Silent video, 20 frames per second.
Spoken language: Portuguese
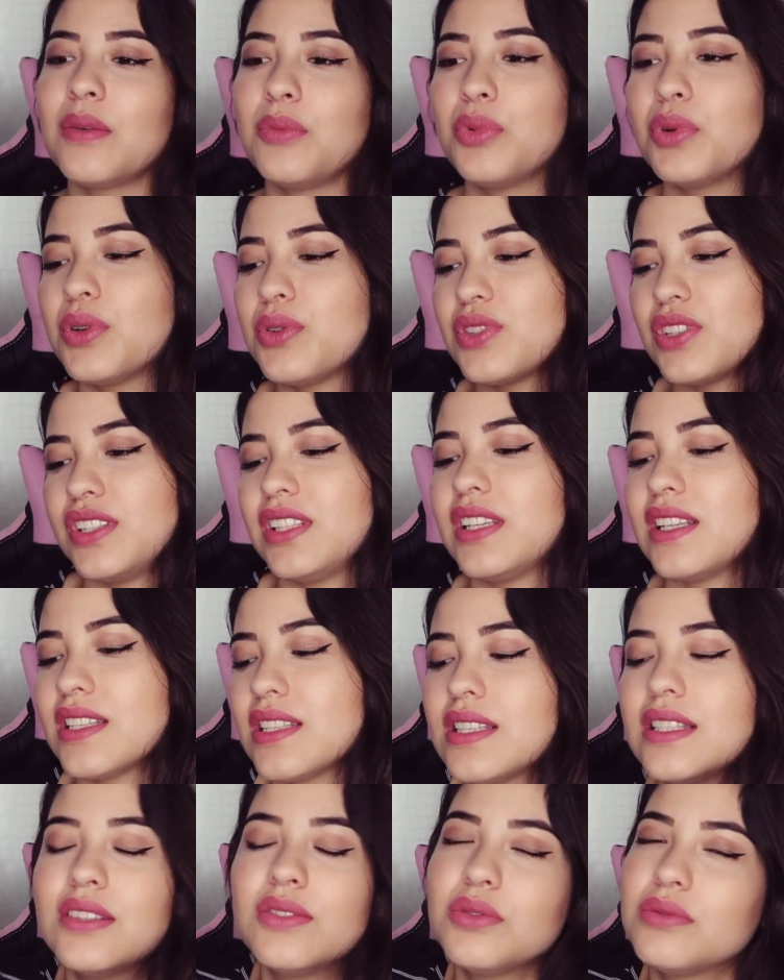Por eu já ter
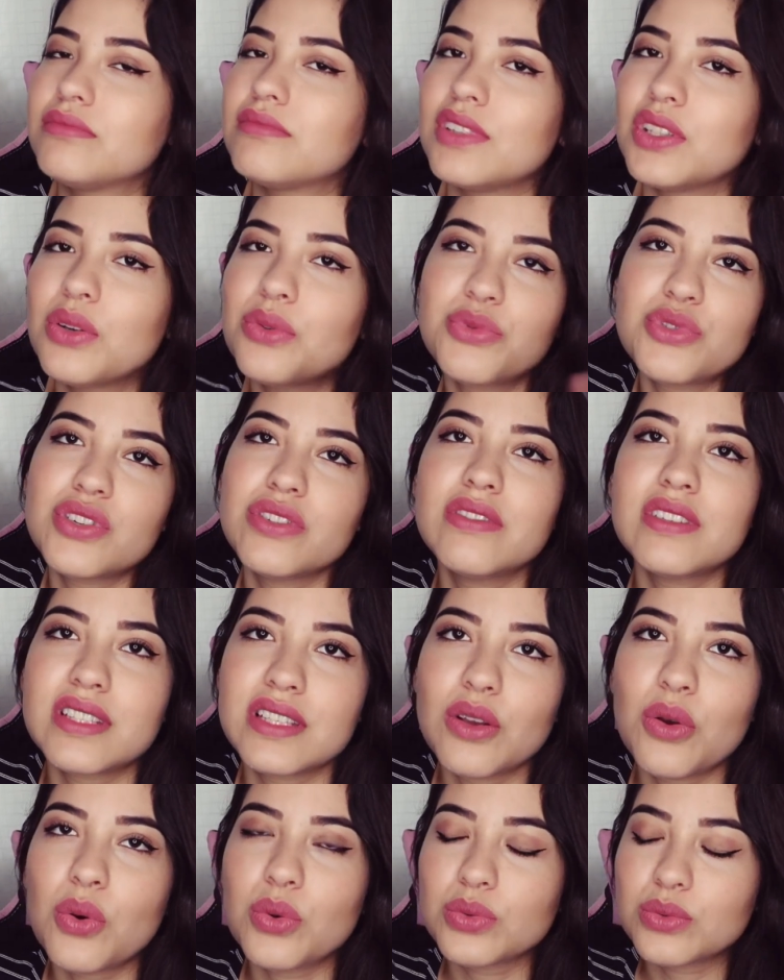nascido, eu não tive
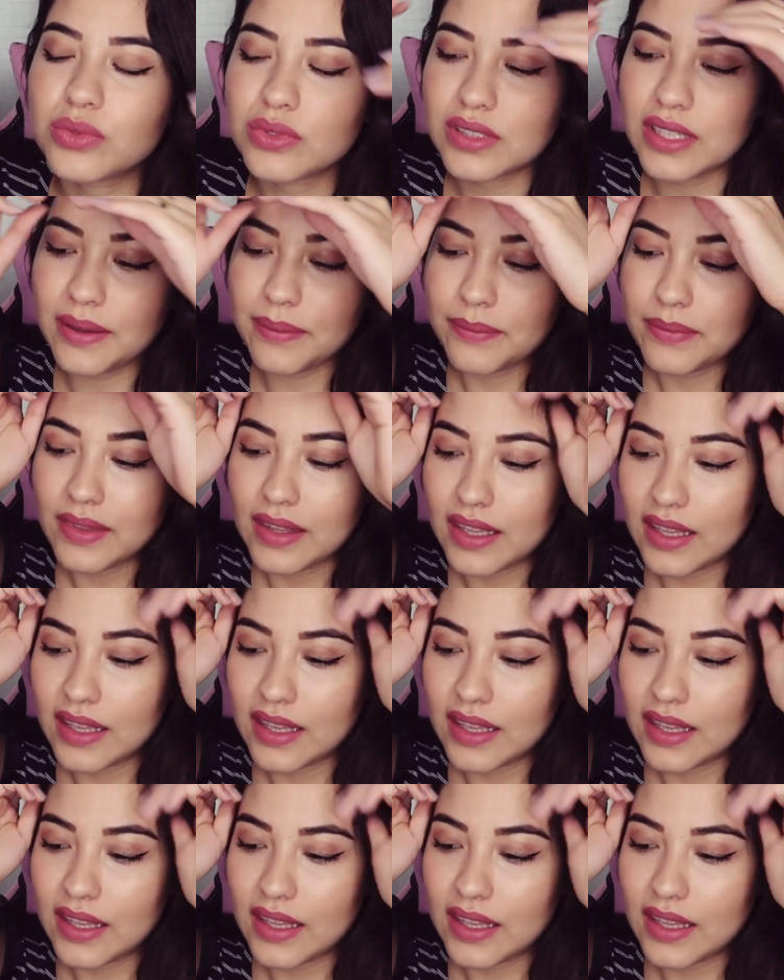esse encontro, né?